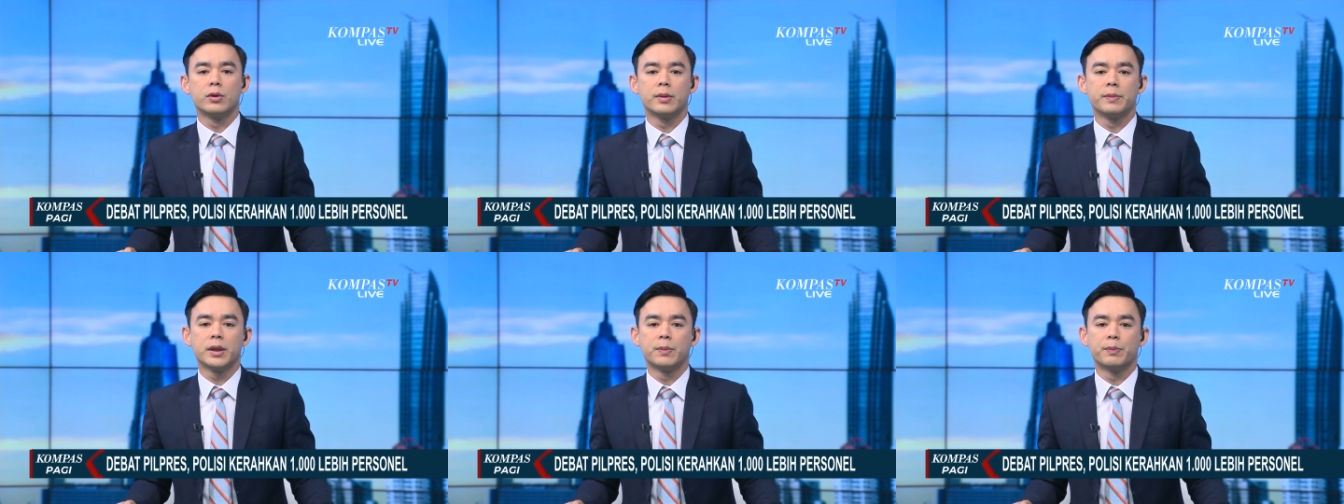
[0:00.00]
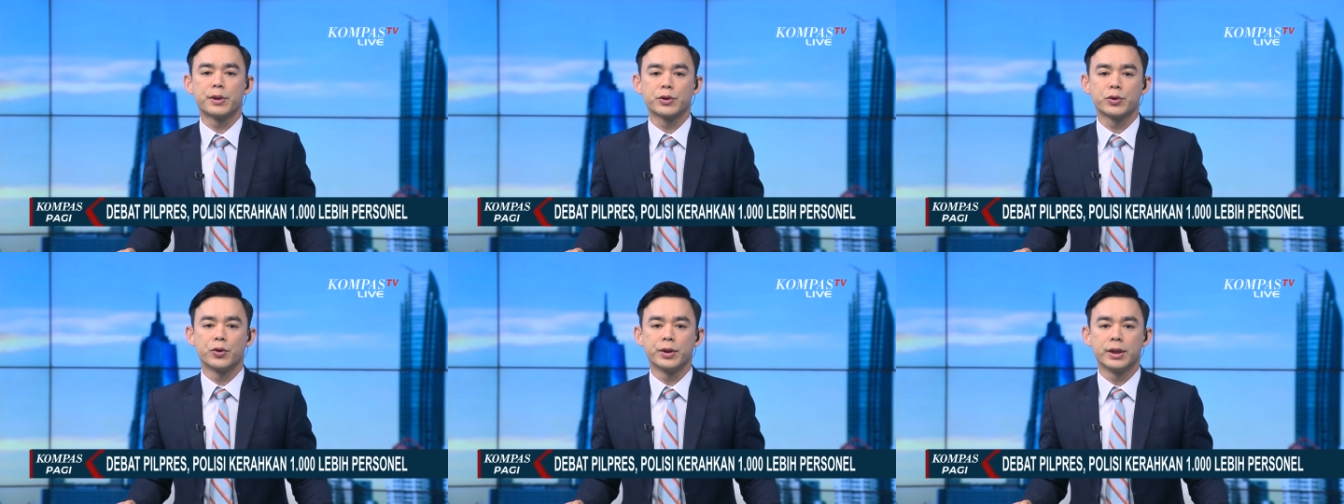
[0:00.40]
lebih
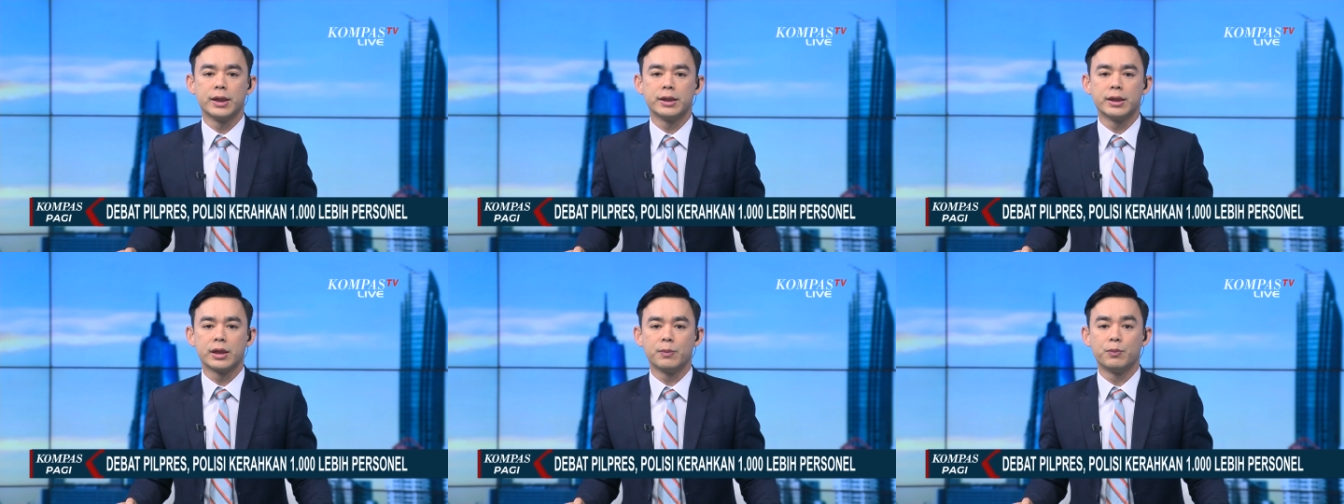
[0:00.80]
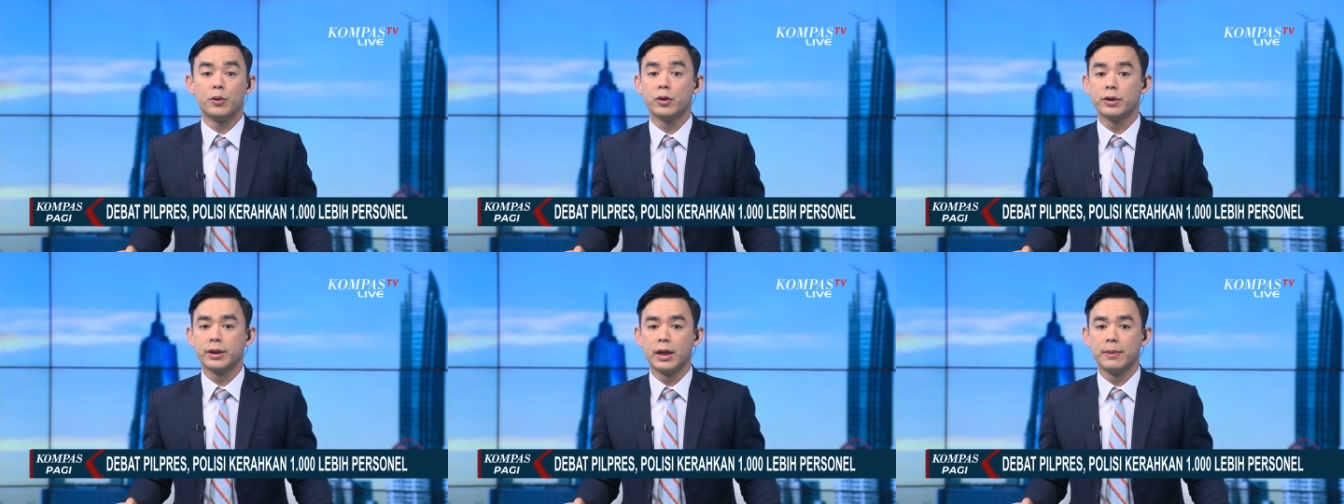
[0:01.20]
personel dari
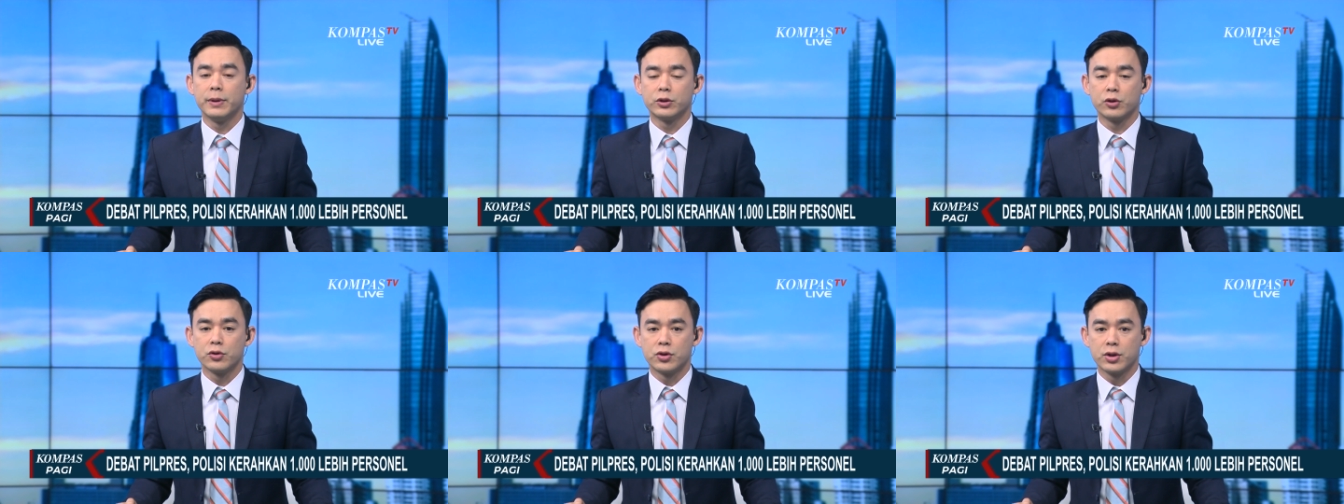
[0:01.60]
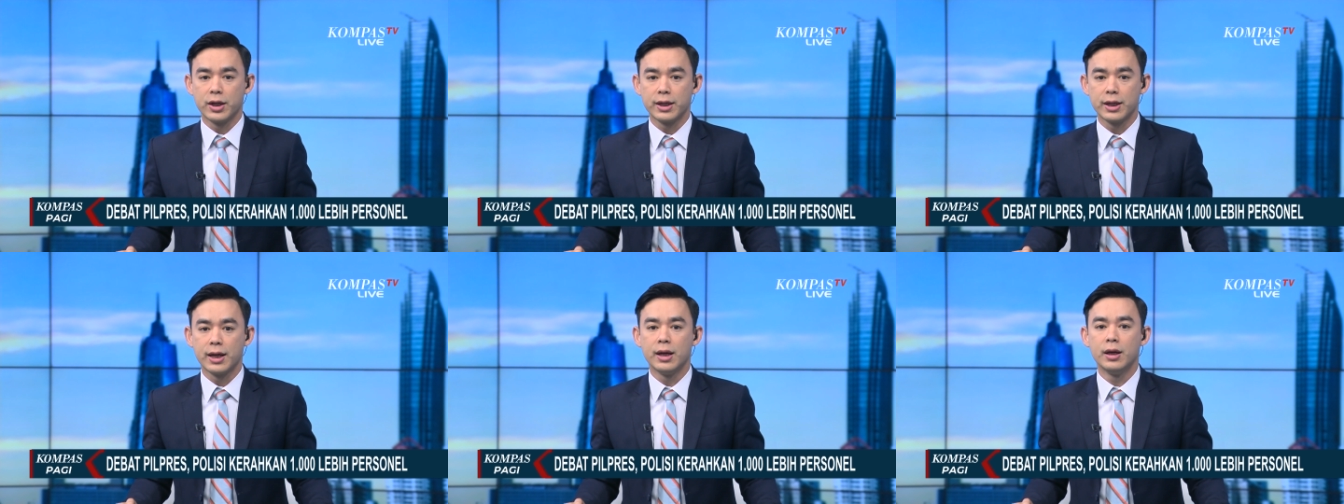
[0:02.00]
Polda Metro
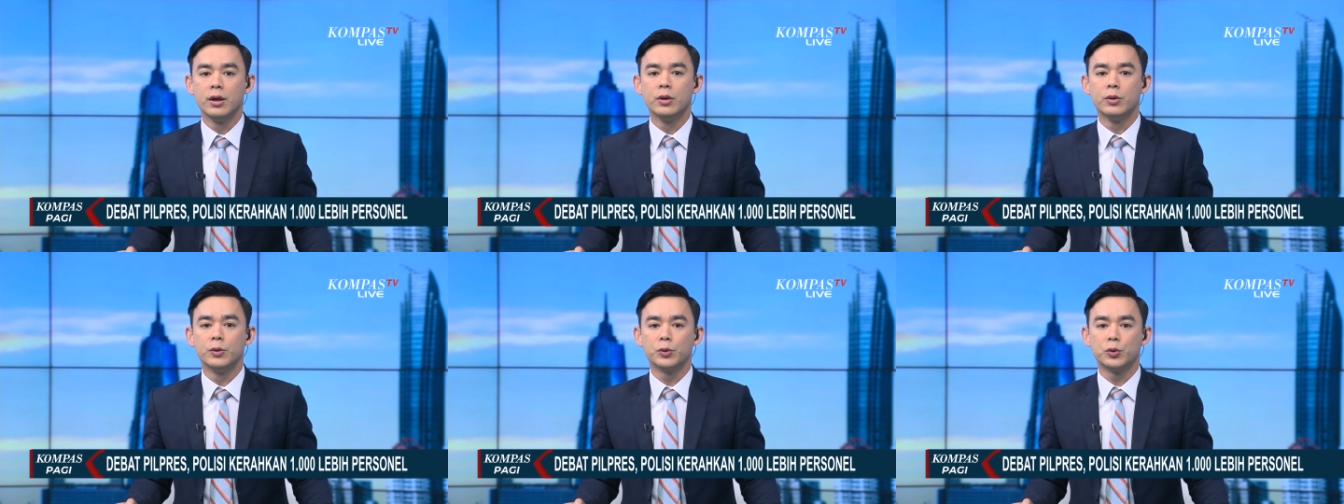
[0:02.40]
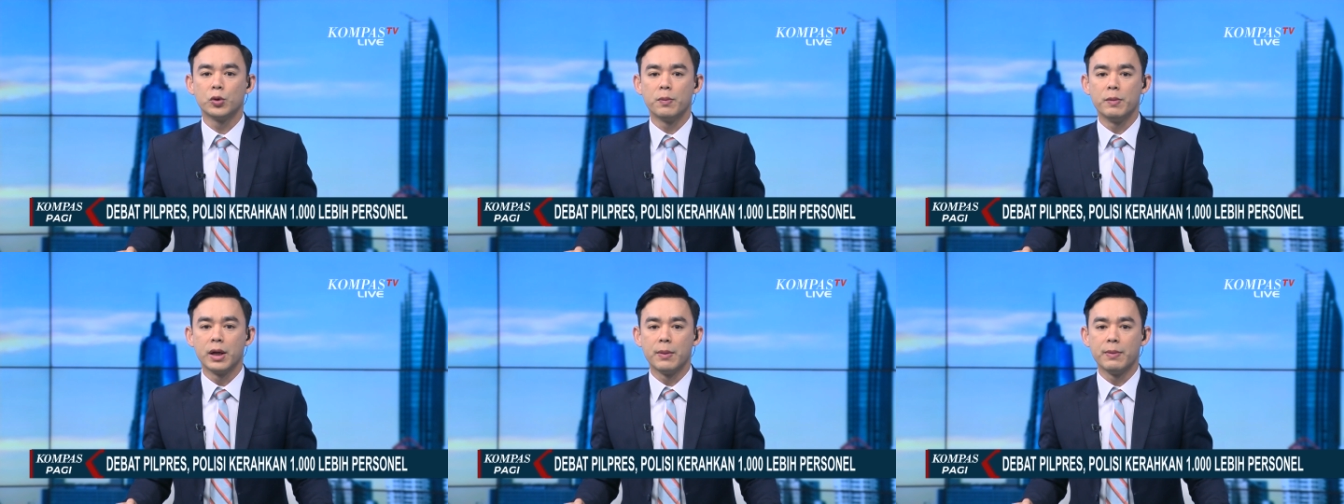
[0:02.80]
Jaya
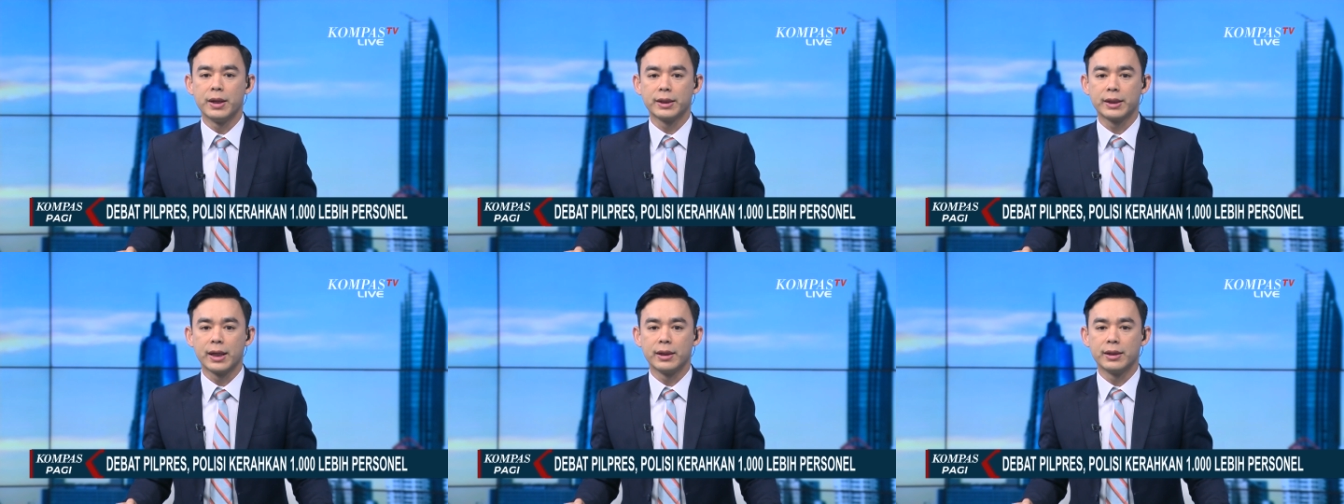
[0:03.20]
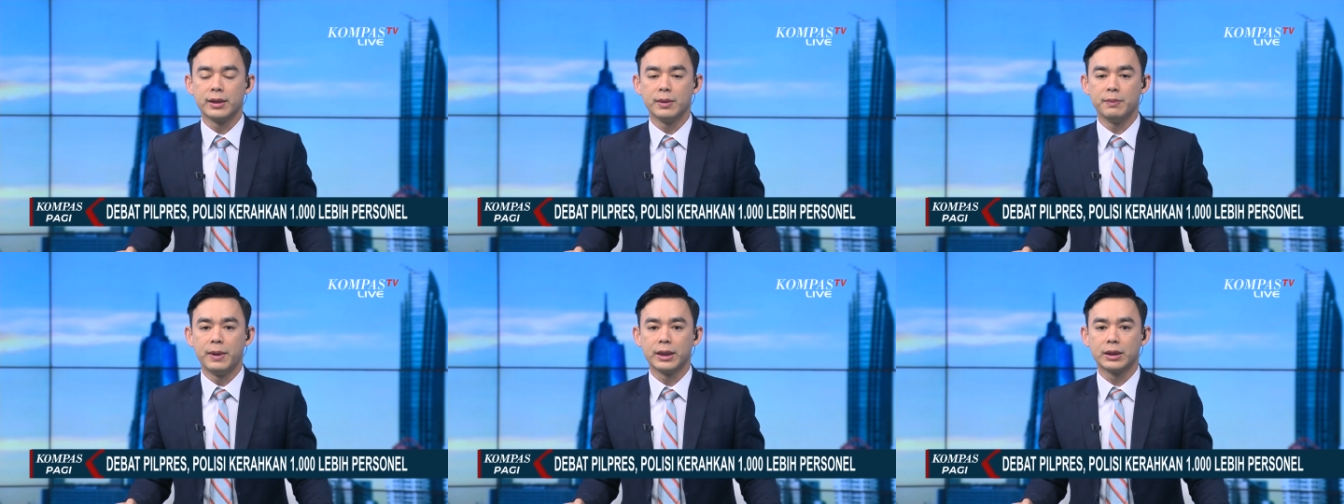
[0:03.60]
untuk mengamankan
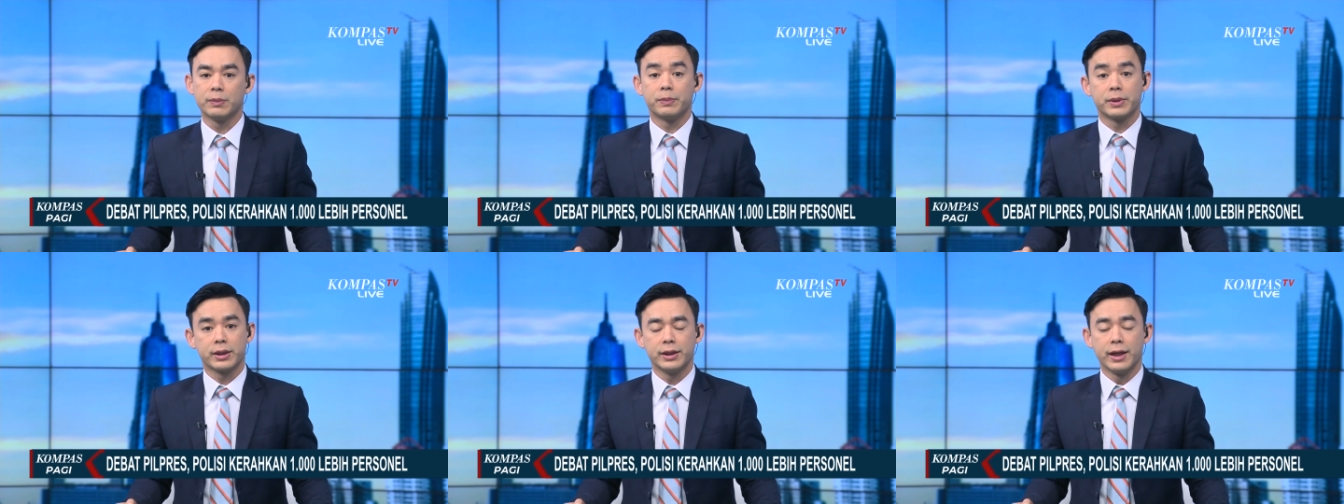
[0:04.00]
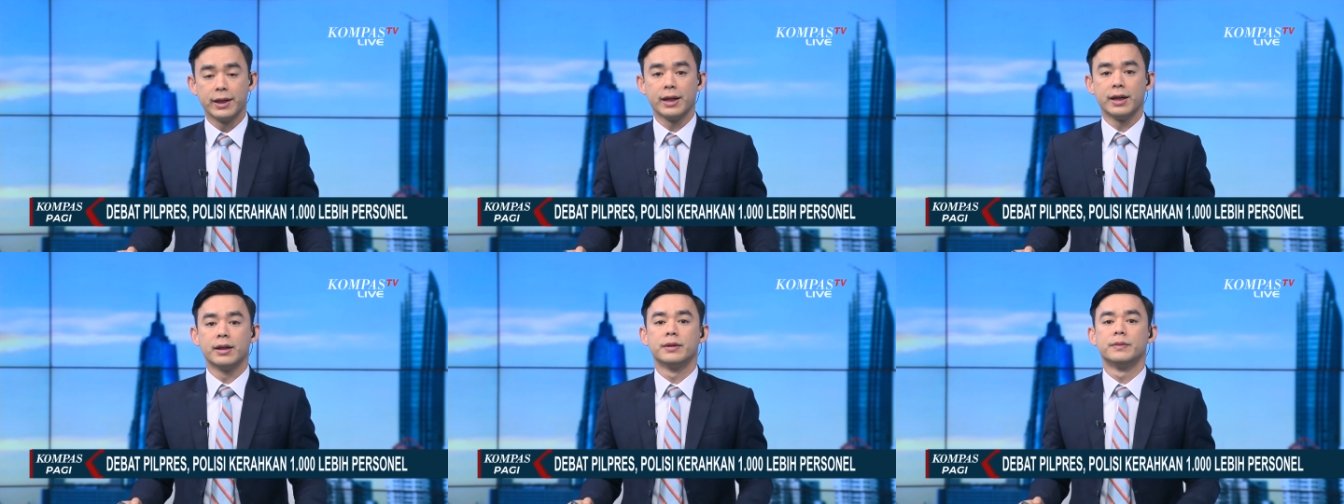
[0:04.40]
debat perdana.